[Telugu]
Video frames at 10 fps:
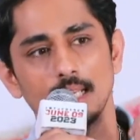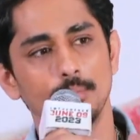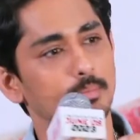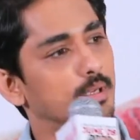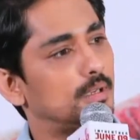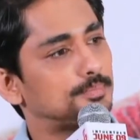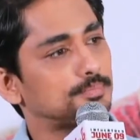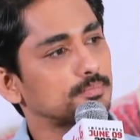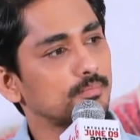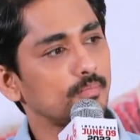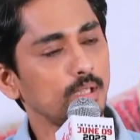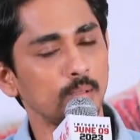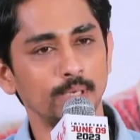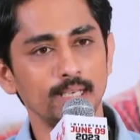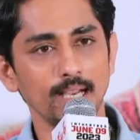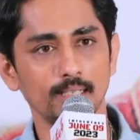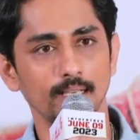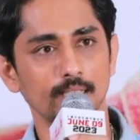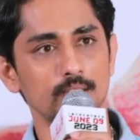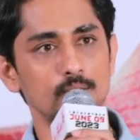టైం మీడియా
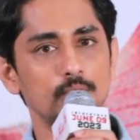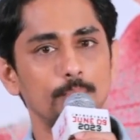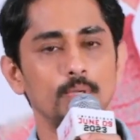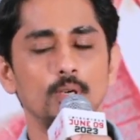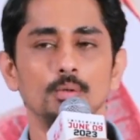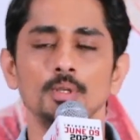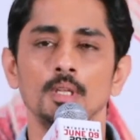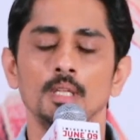ఇంటరాక్షన్స్ చెప్పినట్టు